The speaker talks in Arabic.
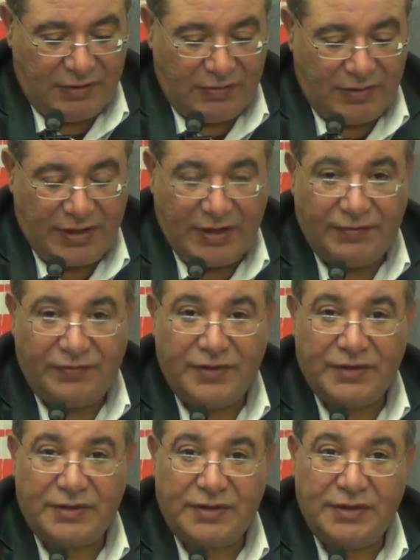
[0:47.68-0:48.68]

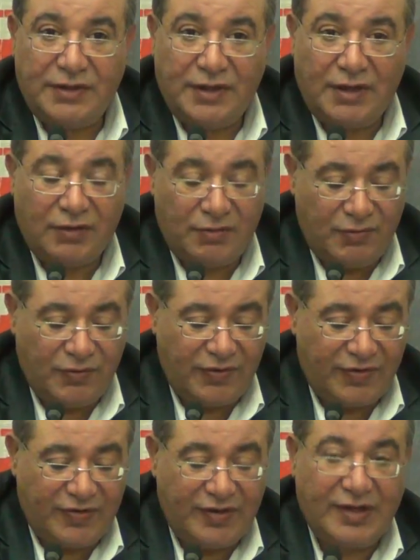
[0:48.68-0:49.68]
وكافة
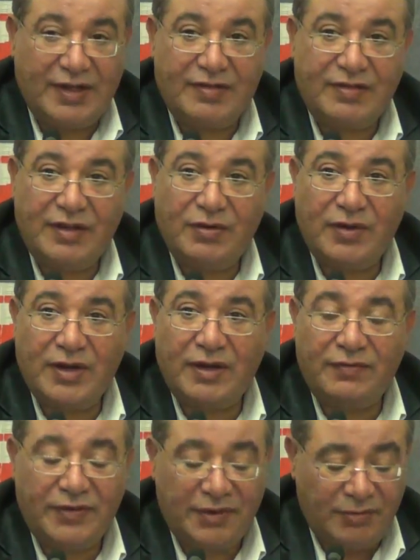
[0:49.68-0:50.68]
الرموز السياسية
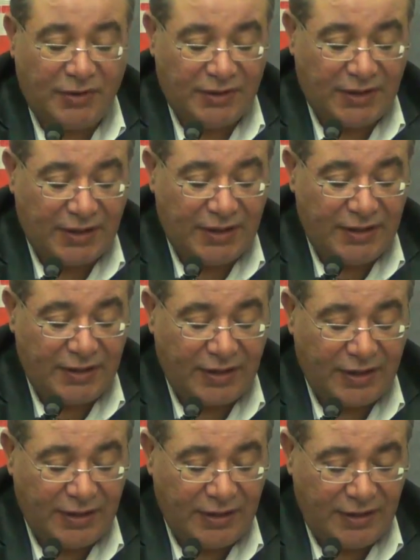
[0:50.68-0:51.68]
وكافة معتقلي
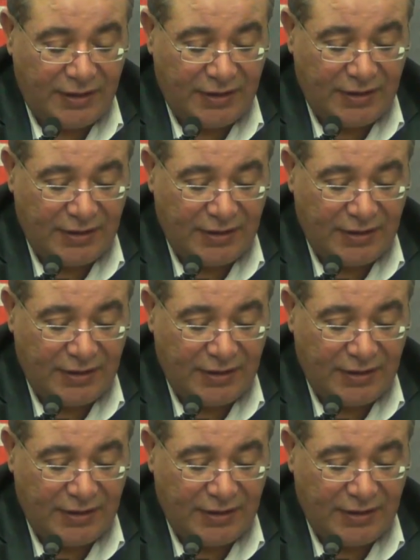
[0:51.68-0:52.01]
الرأي